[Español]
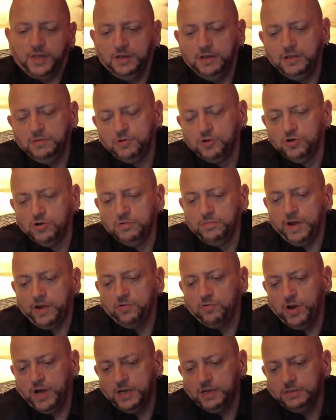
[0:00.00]
el libro, el
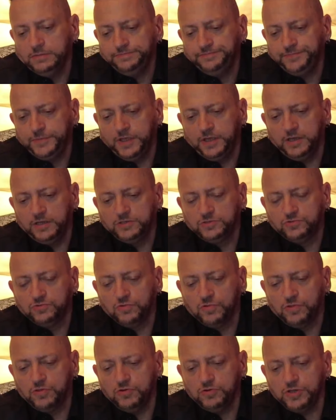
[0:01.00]
manual de
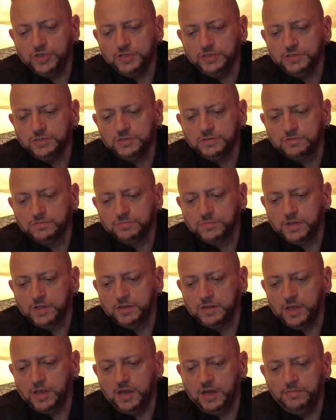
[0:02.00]
instrucciones,
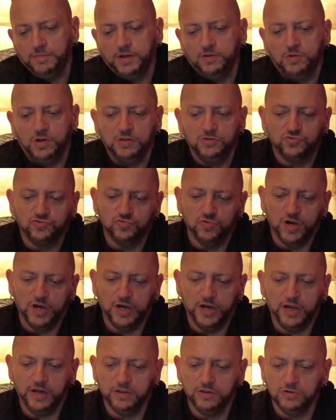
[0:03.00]
manual de
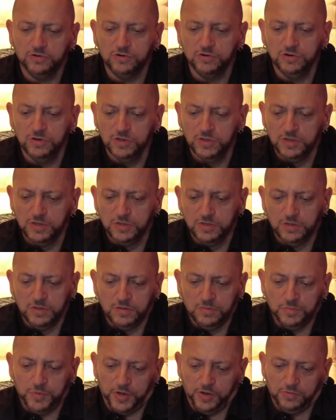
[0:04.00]
usuario,
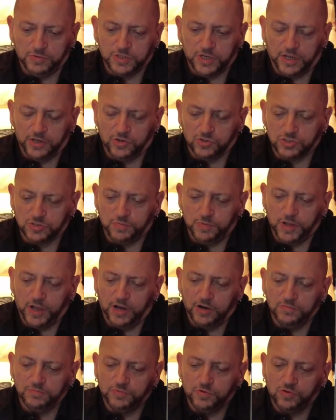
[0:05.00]
bueno, pues aquí nos
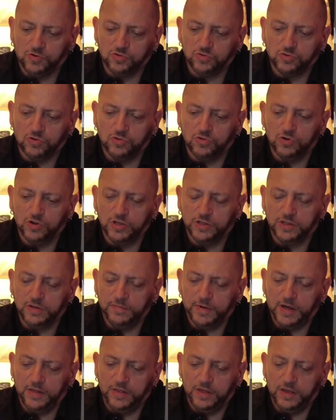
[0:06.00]
explicará un poco todo el
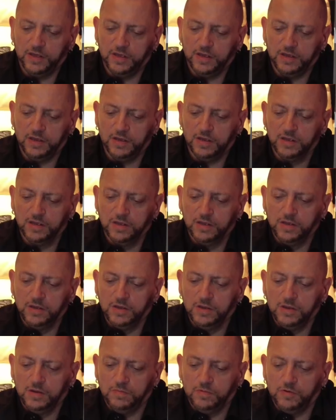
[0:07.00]
tema de
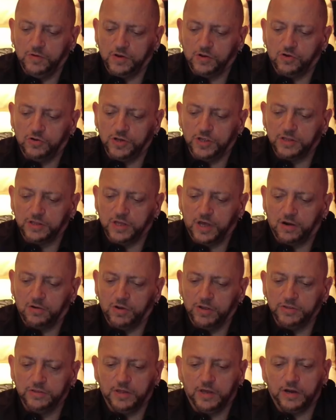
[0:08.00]
poder conectarlo
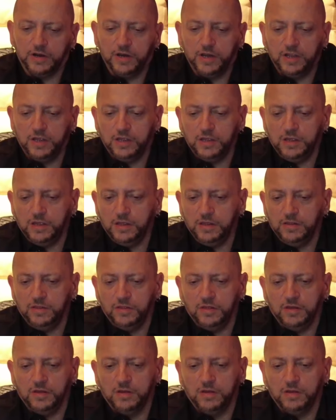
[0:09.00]
a internet,
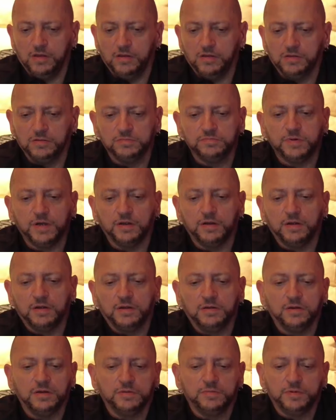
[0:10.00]
eh,
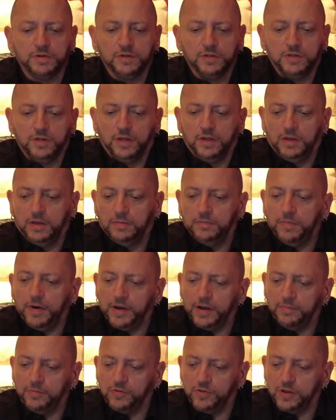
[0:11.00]

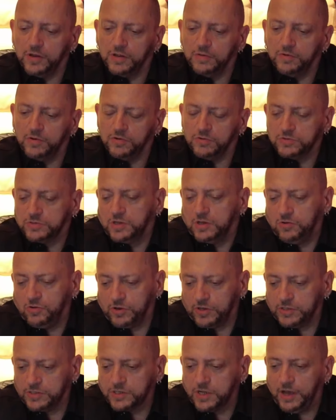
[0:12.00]
para, poder, bueno, sé lo
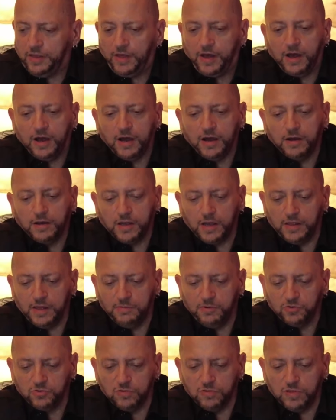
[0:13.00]
que es cada, cada
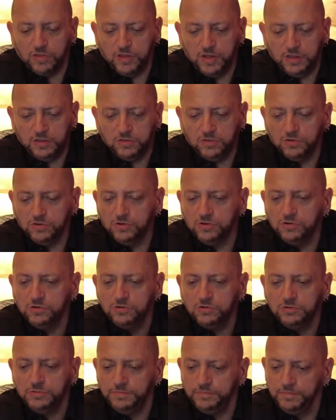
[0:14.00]

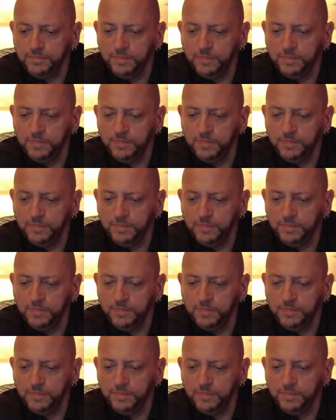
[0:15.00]
botoncito.